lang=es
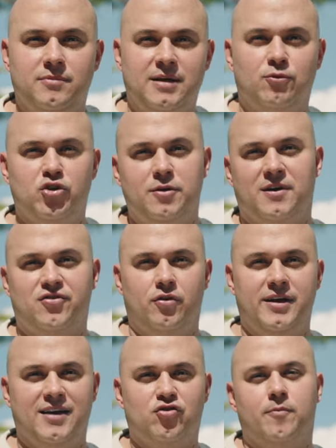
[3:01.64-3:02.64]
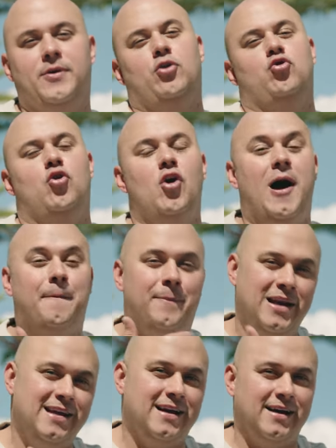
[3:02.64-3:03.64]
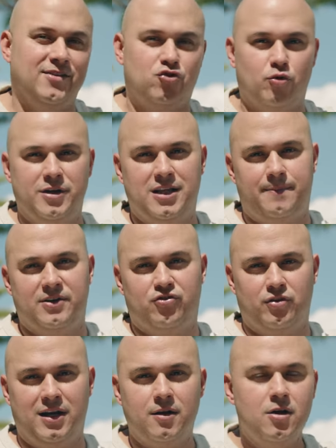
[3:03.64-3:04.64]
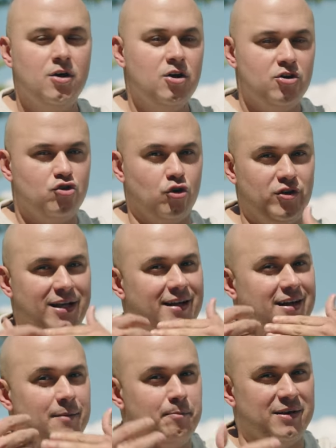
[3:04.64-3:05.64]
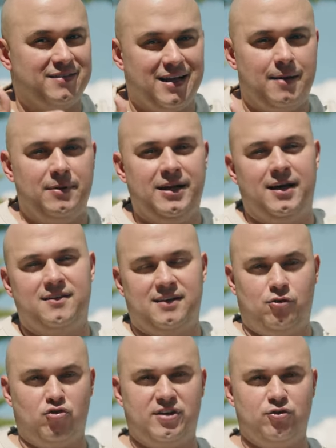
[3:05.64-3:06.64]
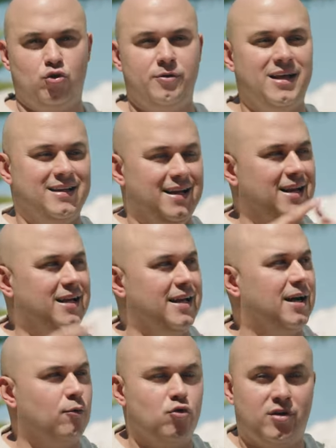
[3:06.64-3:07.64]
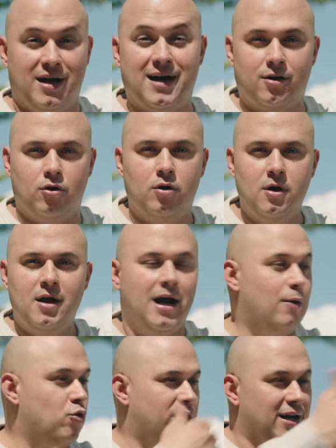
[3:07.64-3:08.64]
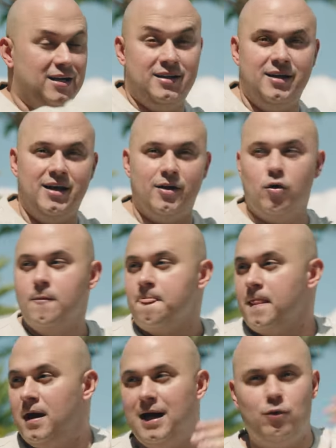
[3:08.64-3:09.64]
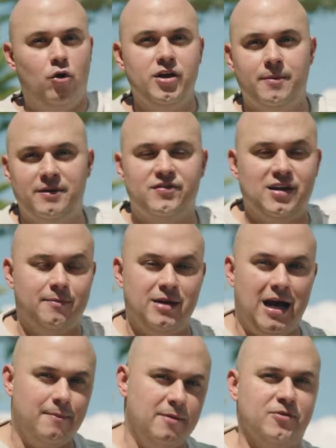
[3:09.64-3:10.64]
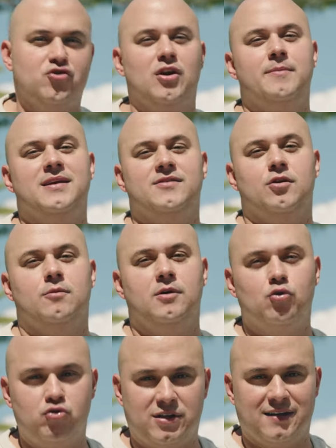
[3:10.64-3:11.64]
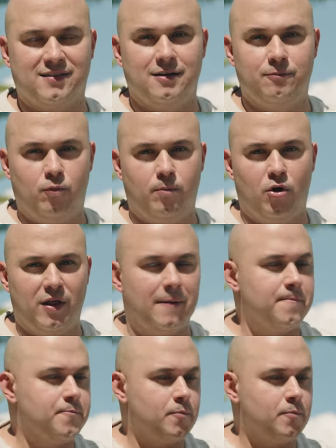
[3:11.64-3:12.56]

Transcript: de motivación y eso, pero no lo aplican en su vida personal. So, tienes que empezar a aplicar esas cosas en tu vida, tienes que ir a buscarlo, a buscar el dinero. Ah, óyeme, a mí, a mí personalmente no me gusta hacer bodas.